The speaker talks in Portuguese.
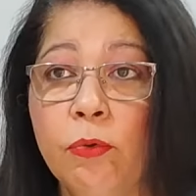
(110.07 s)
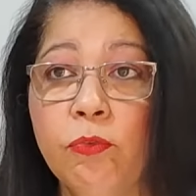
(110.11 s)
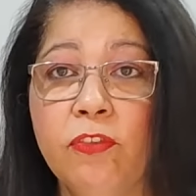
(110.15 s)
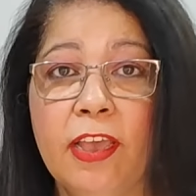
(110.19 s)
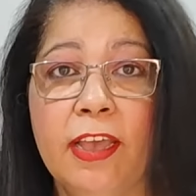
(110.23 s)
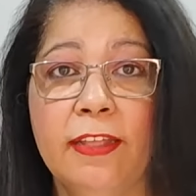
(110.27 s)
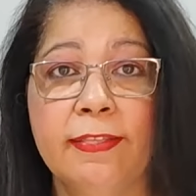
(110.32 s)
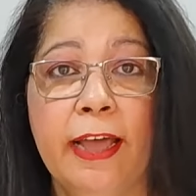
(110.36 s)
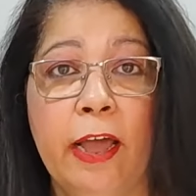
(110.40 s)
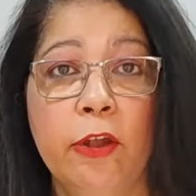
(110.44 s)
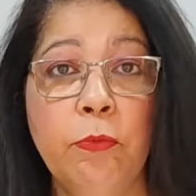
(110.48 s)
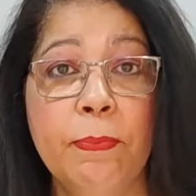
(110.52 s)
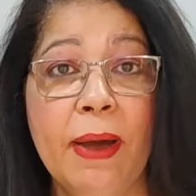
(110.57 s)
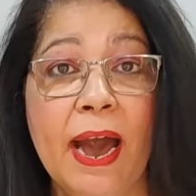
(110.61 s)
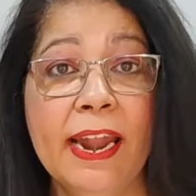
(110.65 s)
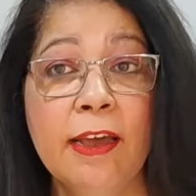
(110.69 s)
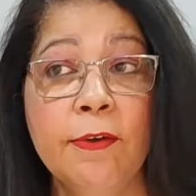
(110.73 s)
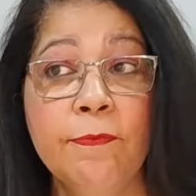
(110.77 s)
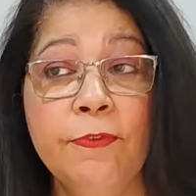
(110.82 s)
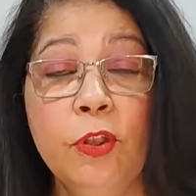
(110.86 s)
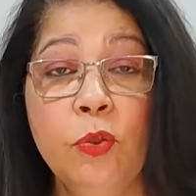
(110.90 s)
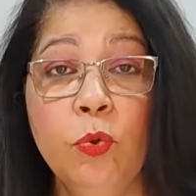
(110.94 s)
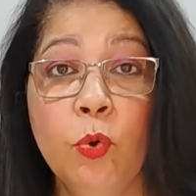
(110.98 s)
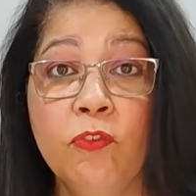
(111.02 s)
uns retalhos
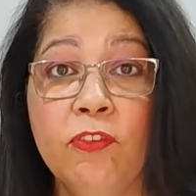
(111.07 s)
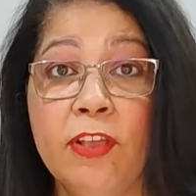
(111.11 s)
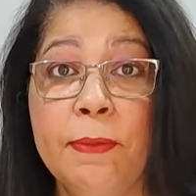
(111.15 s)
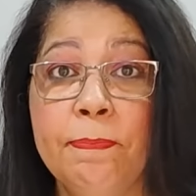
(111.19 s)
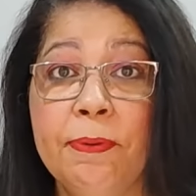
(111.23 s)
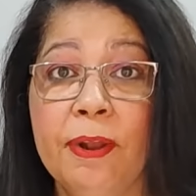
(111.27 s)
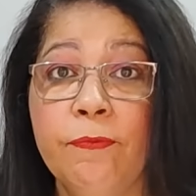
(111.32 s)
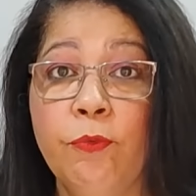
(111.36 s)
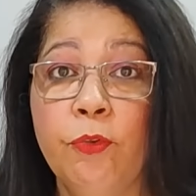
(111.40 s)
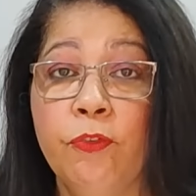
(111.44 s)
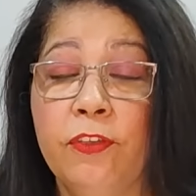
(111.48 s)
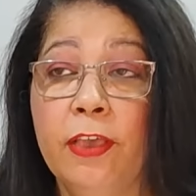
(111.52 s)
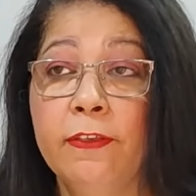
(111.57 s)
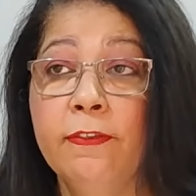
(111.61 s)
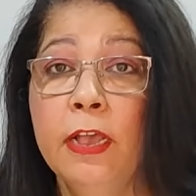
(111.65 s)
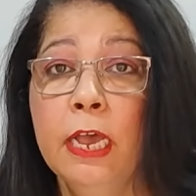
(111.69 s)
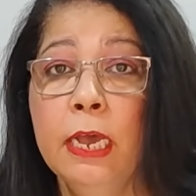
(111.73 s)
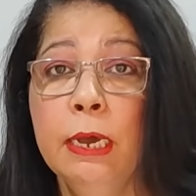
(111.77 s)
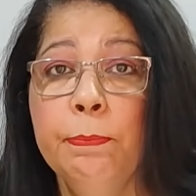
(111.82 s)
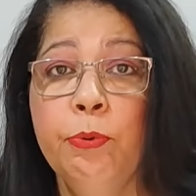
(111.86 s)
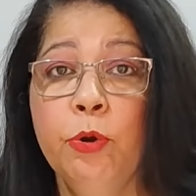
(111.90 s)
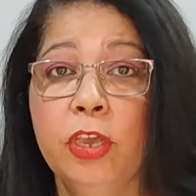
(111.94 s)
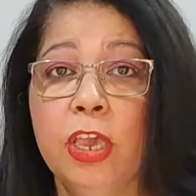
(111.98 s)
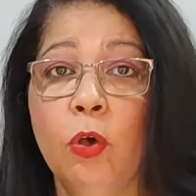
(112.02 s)
maravilhosos aí pra vocês,
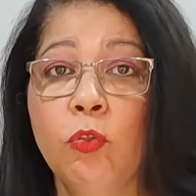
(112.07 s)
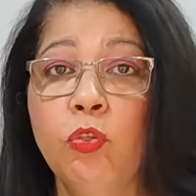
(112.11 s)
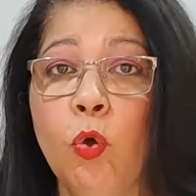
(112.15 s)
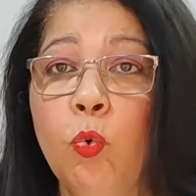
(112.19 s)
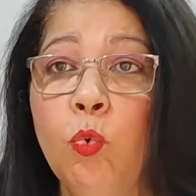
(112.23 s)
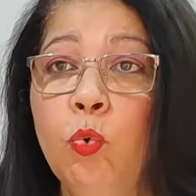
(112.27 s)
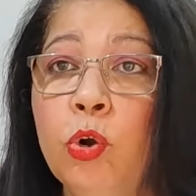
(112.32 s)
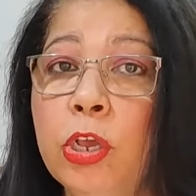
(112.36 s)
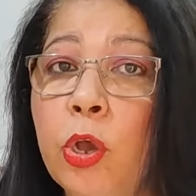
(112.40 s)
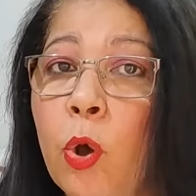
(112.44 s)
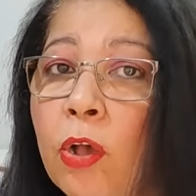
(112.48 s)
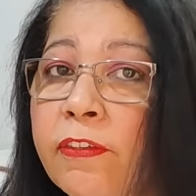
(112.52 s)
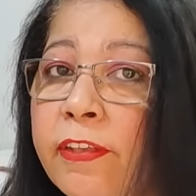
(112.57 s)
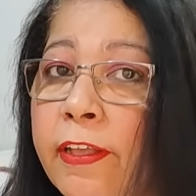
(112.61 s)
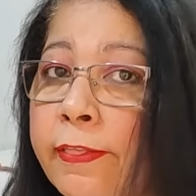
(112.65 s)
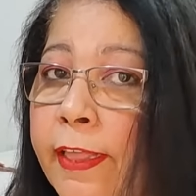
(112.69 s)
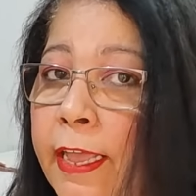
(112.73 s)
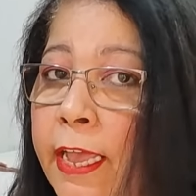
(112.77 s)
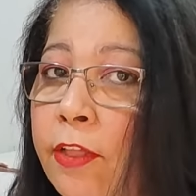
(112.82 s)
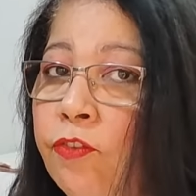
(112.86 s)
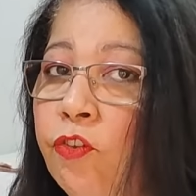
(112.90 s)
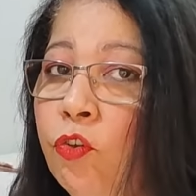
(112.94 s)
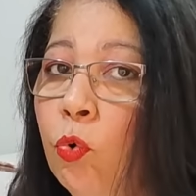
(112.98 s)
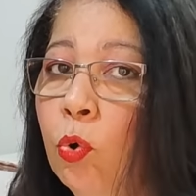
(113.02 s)
porque eu tô curiosa
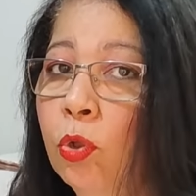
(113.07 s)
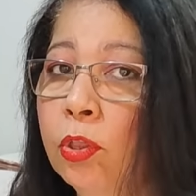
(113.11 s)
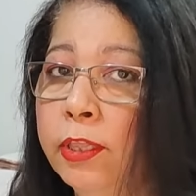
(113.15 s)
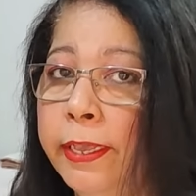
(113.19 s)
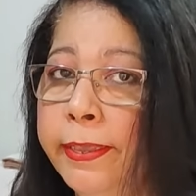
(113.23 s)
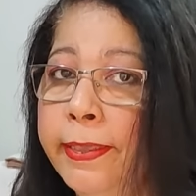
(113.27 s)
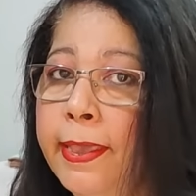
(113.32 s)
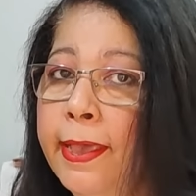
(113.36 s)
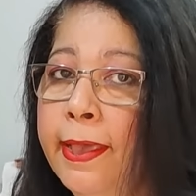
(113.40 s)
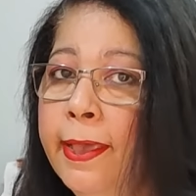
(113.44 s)
desde ontem.